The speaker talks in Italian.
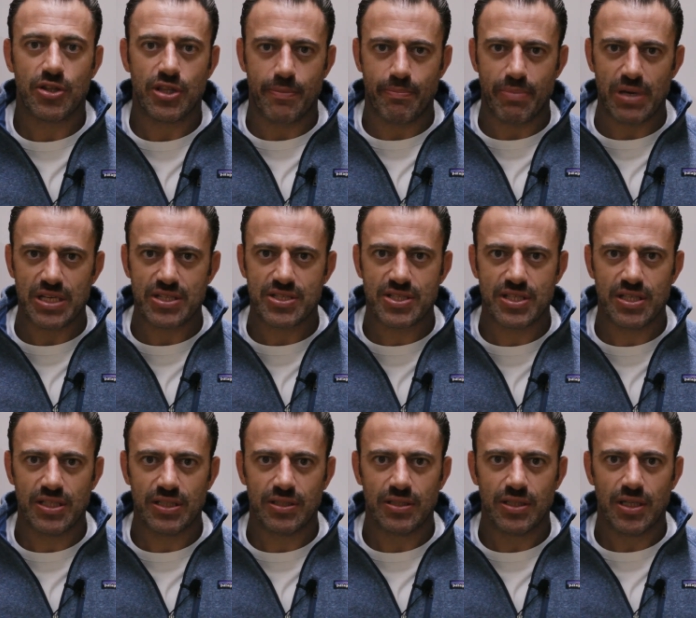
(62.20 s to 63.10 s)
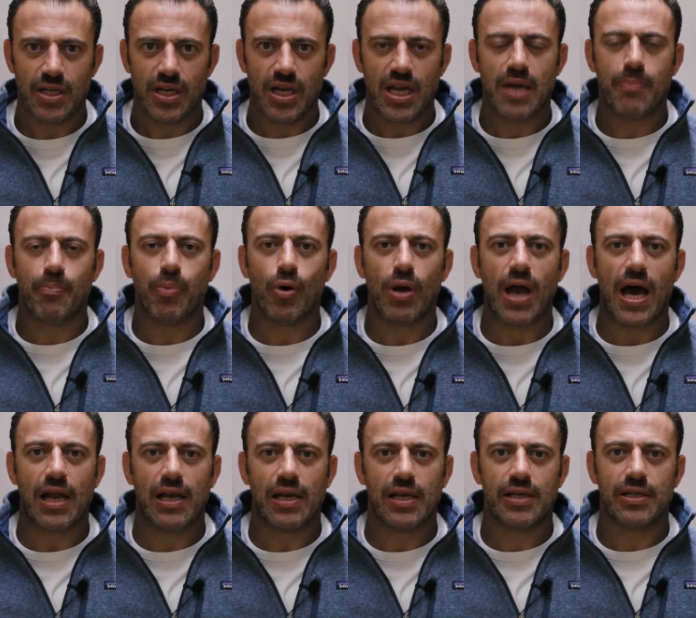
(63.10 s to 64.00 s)
The Beast, e Paul
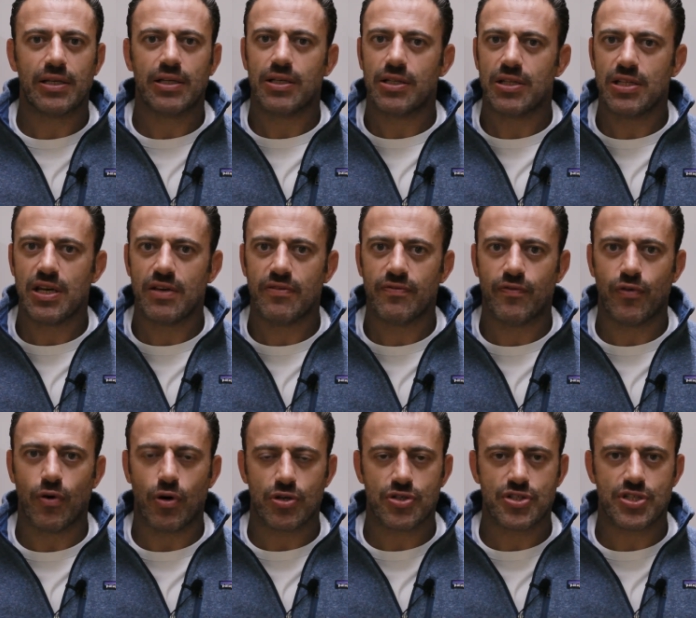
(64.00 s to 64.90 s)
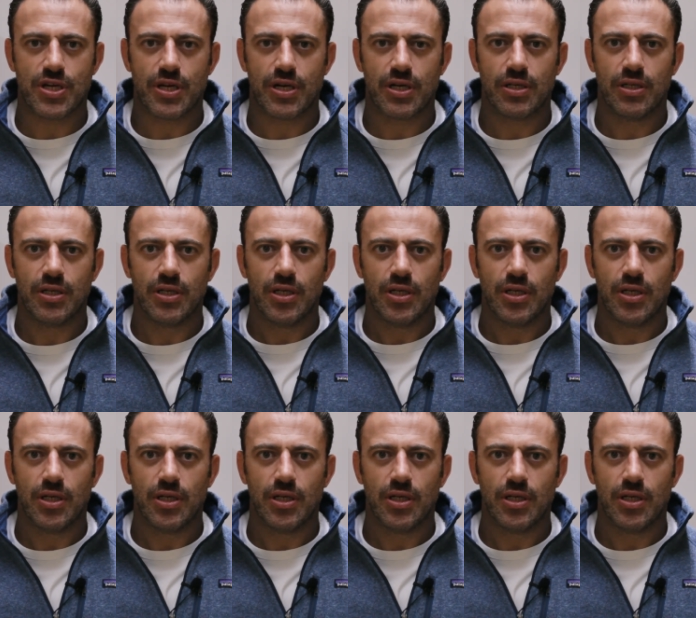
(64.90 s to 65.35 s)
Allen, The Enforcer,